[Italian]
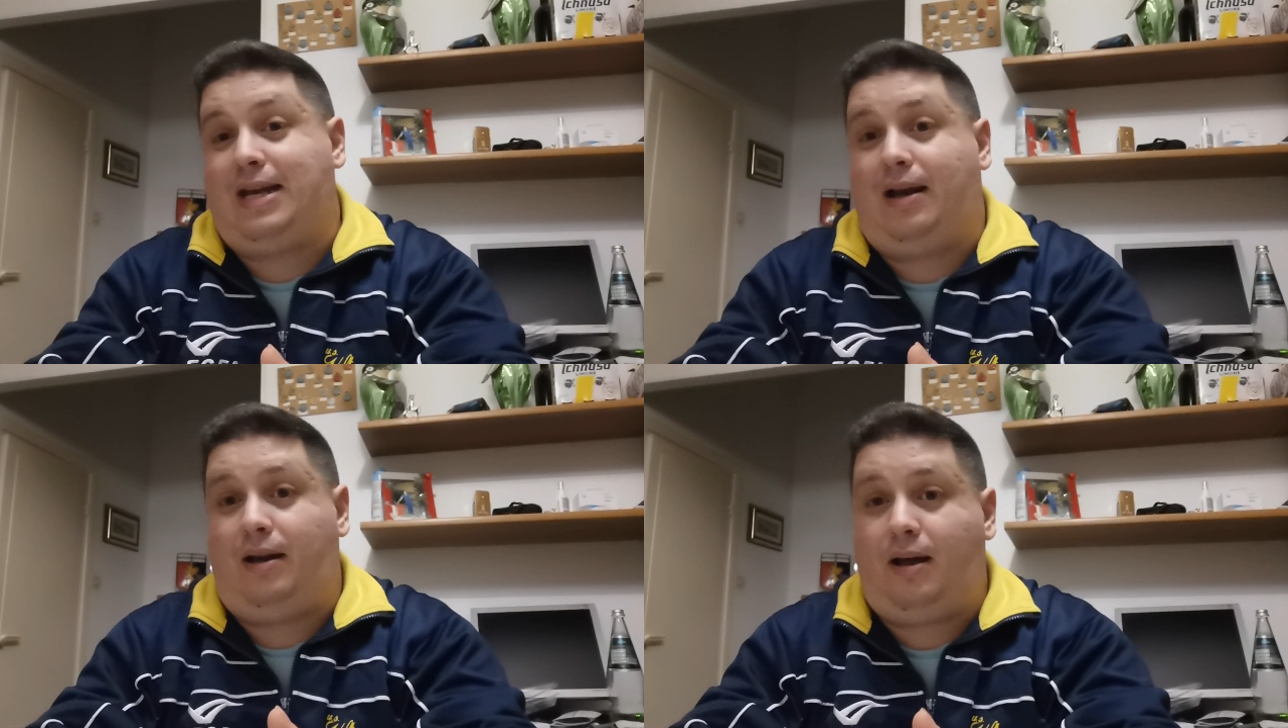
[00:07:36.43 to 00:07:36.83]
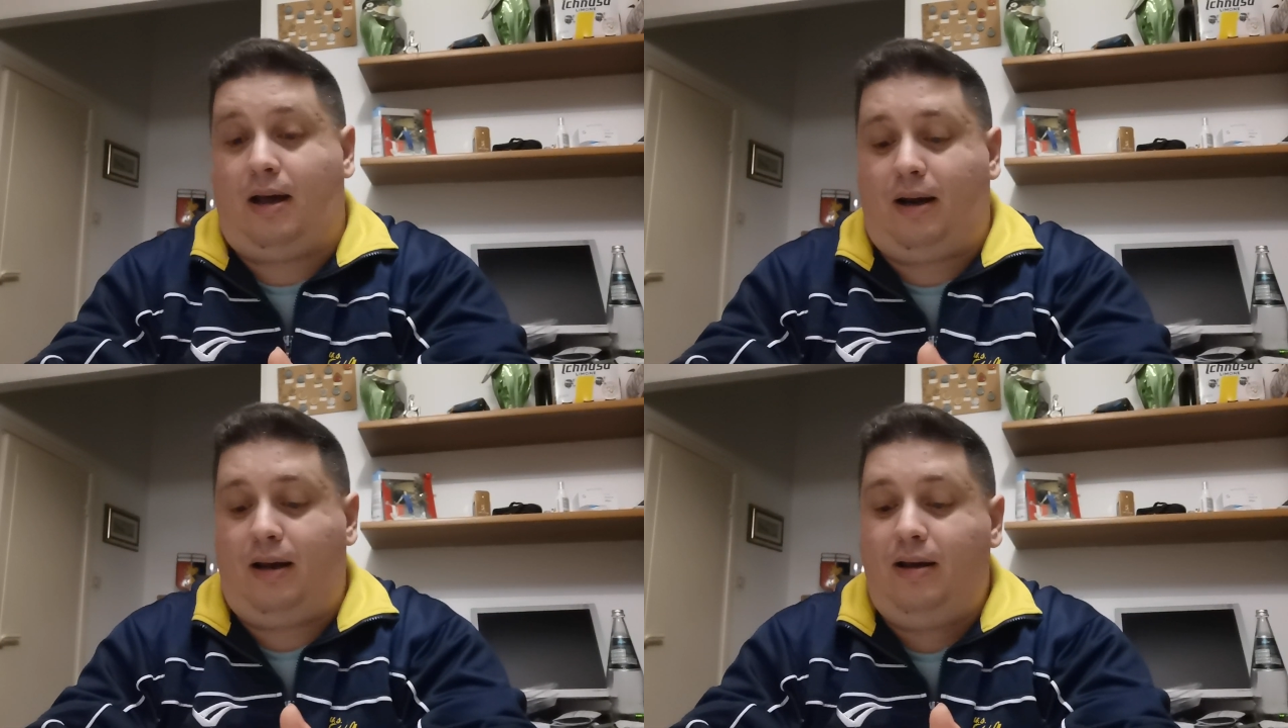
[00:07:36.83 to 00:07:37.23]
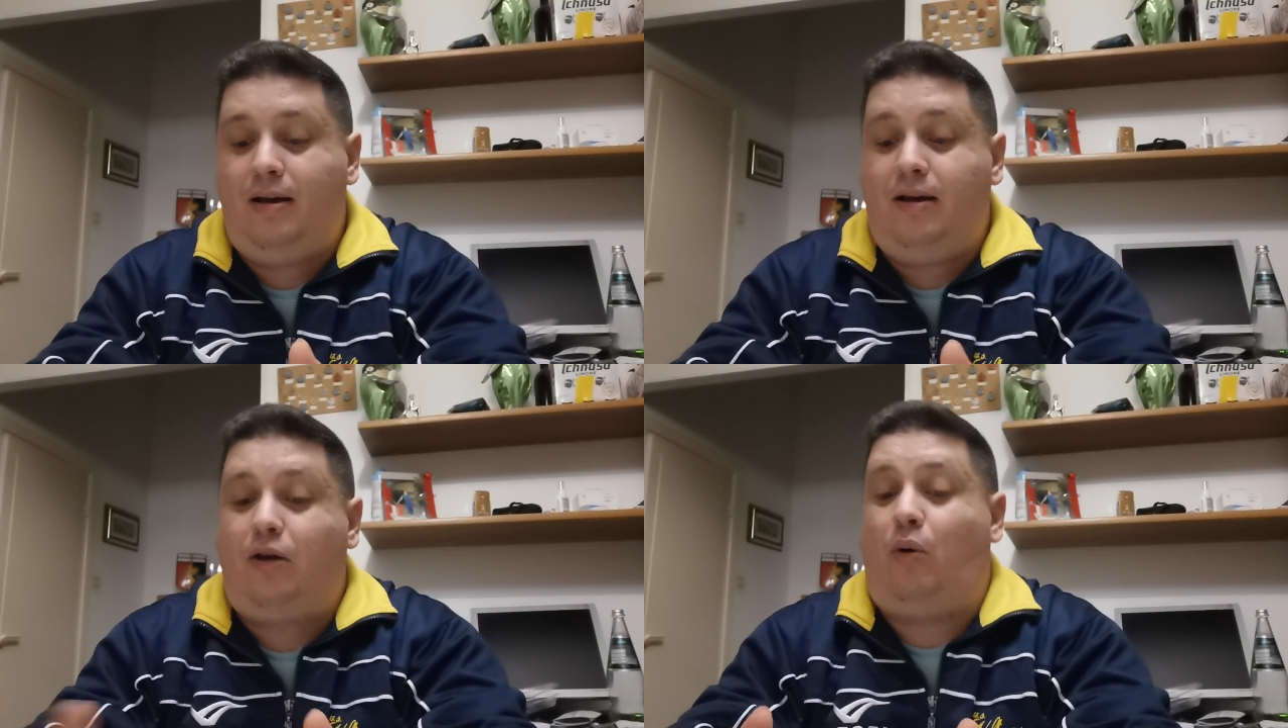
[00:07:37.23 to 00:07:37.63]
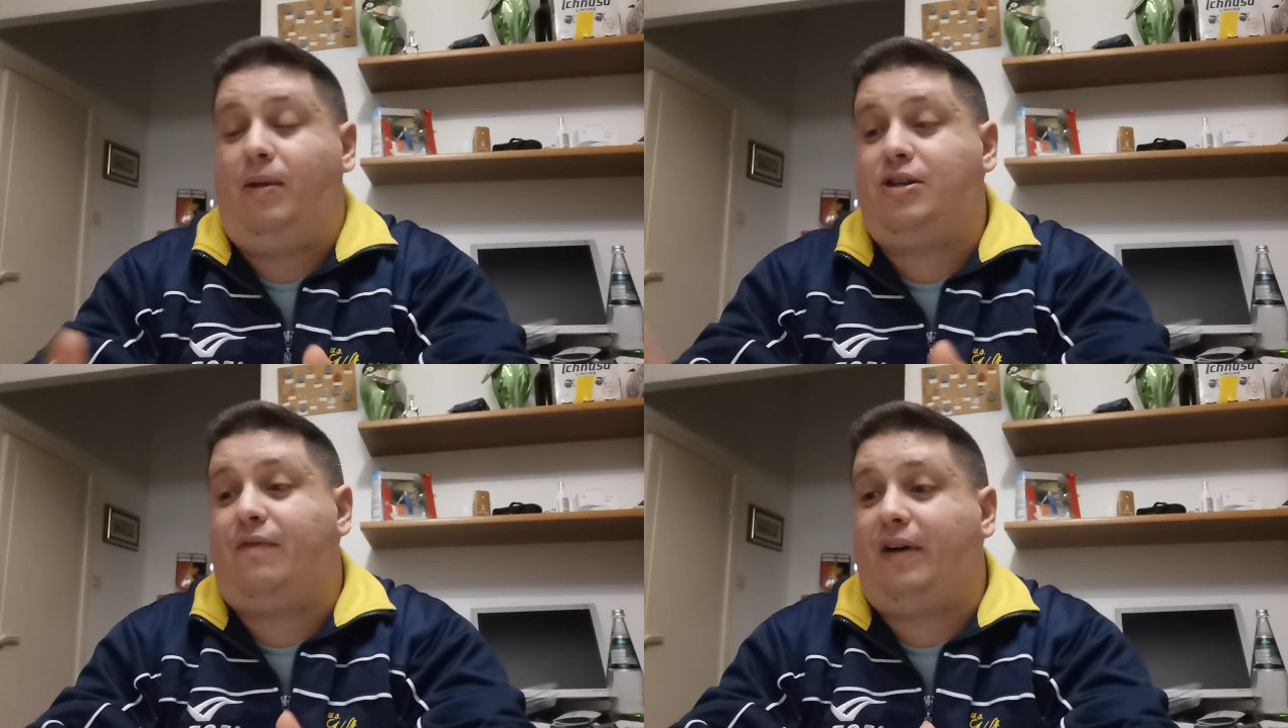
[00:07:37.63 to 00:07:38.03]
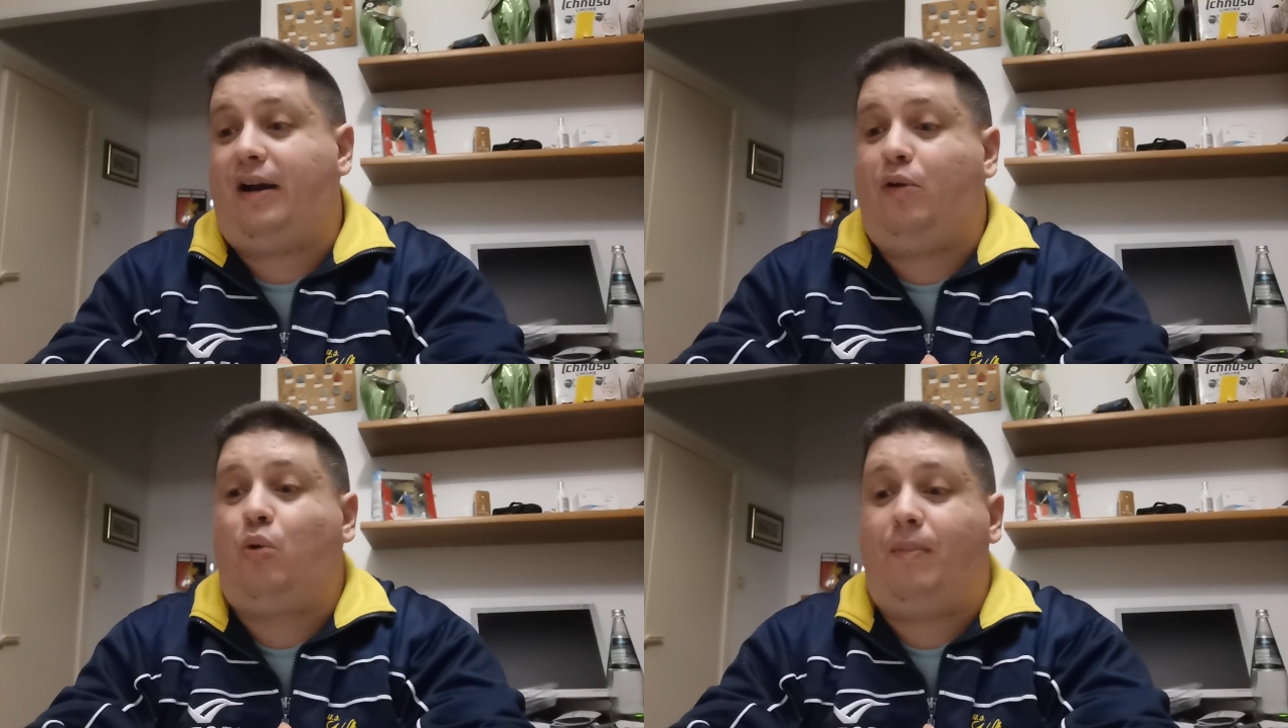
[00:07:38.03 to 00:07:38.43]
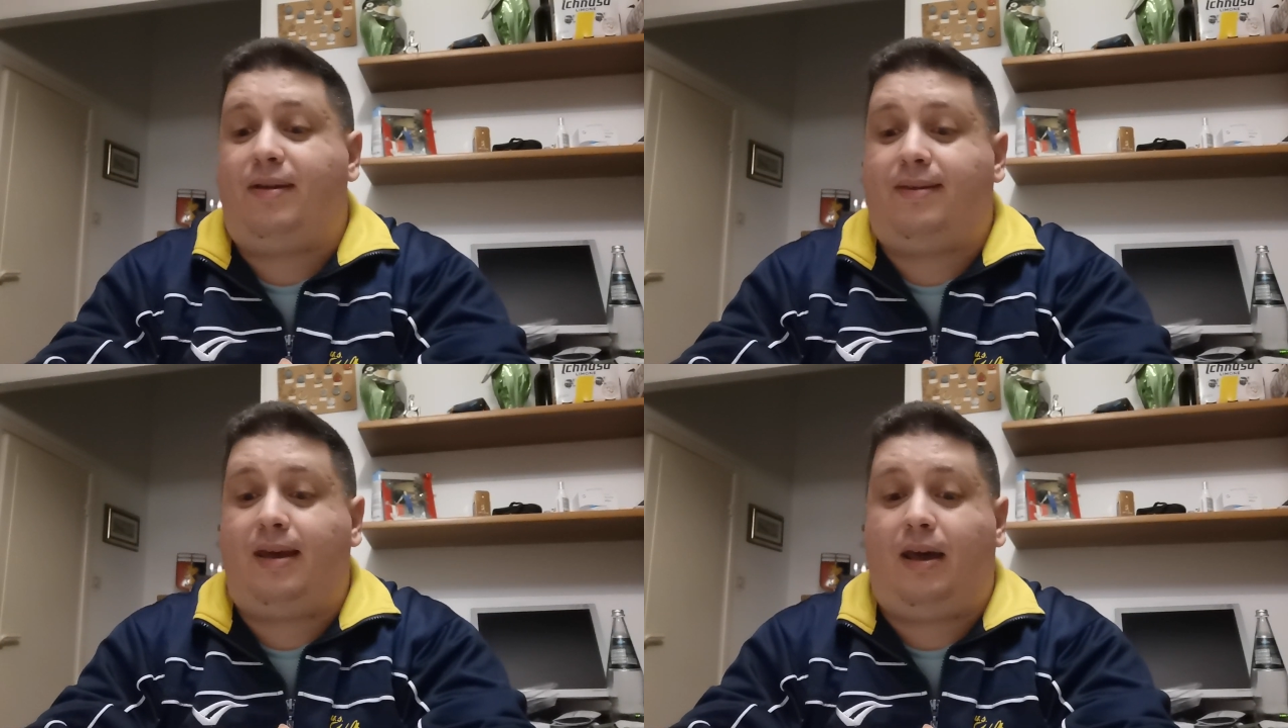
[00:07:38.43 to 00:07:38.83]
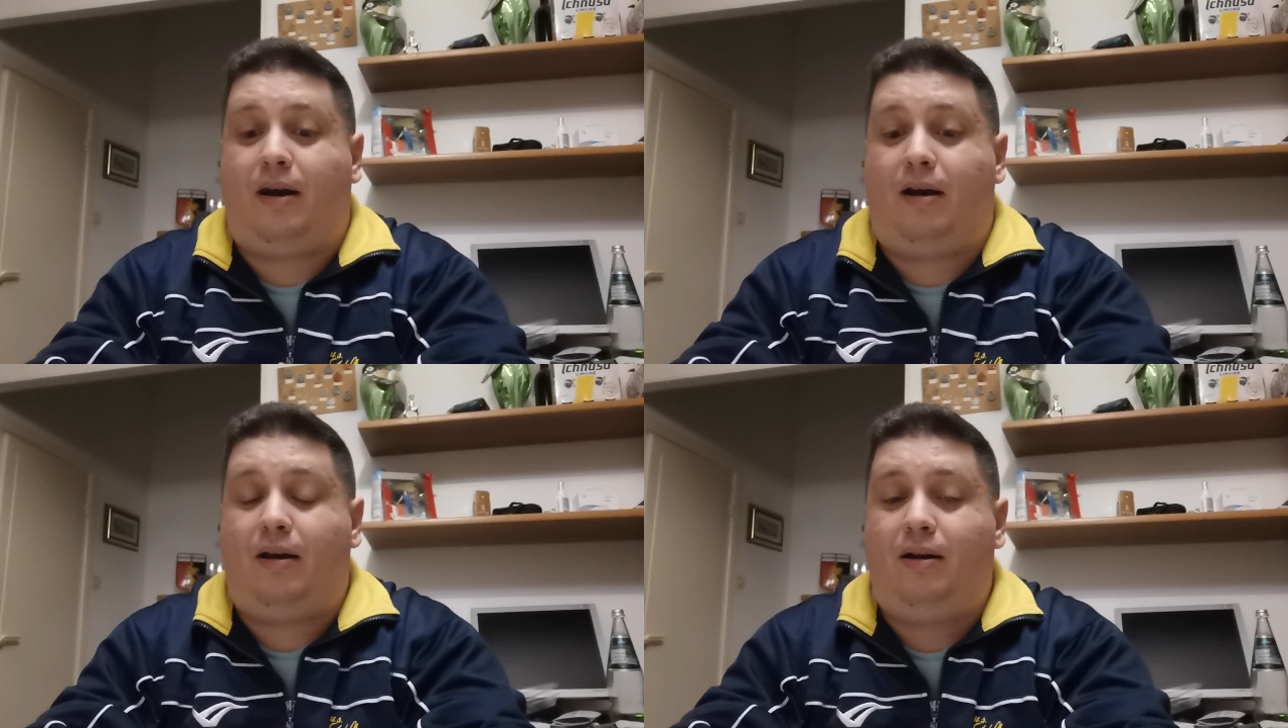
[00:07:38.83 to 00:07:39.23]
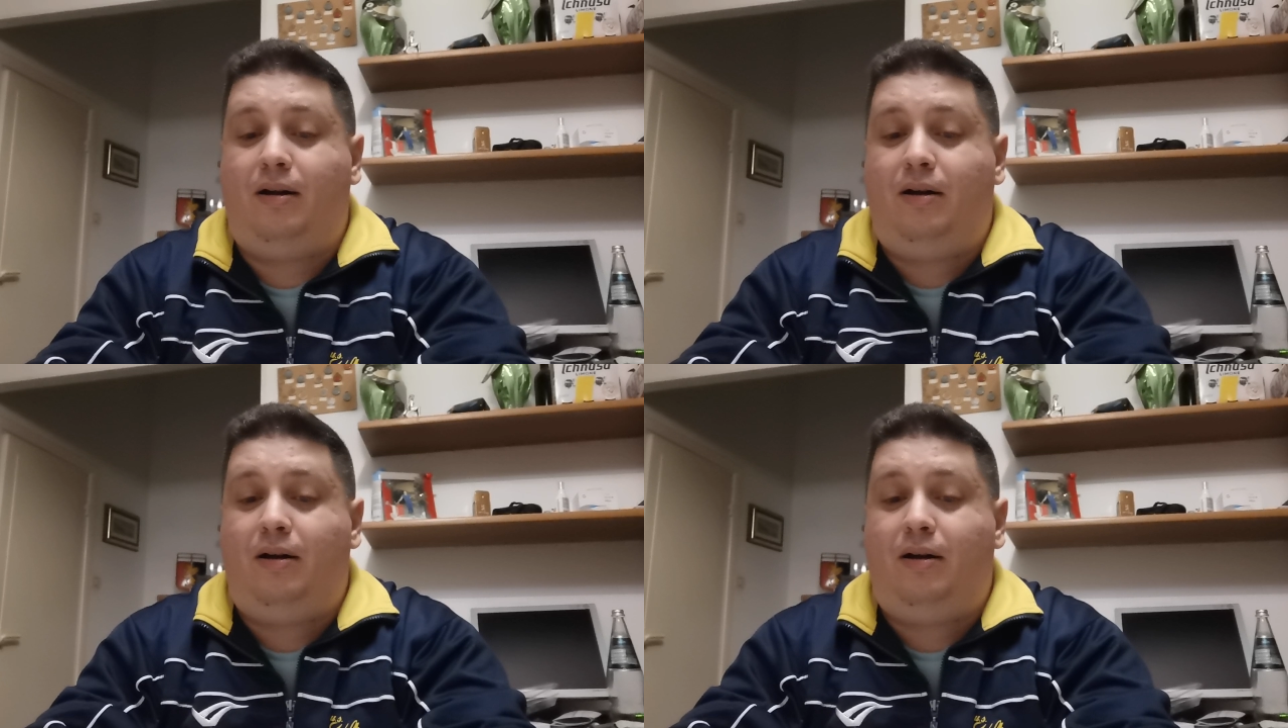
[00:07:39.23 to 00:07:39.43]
ad allenare, comincia a fare il tuo mestiere,